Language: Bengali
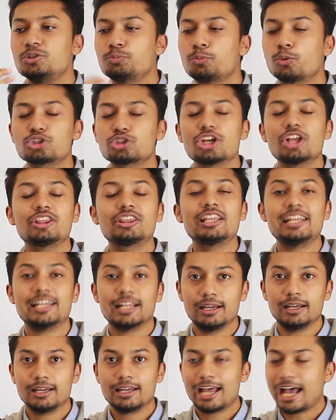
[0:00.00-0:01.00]
প্রশান্তি
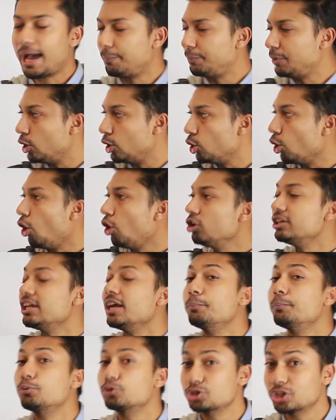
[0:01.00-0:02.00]
না আপনি লং
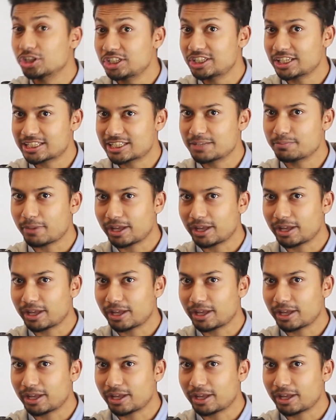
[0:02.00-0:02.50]
টার্ম প্রশান্তি চাচ্ছেন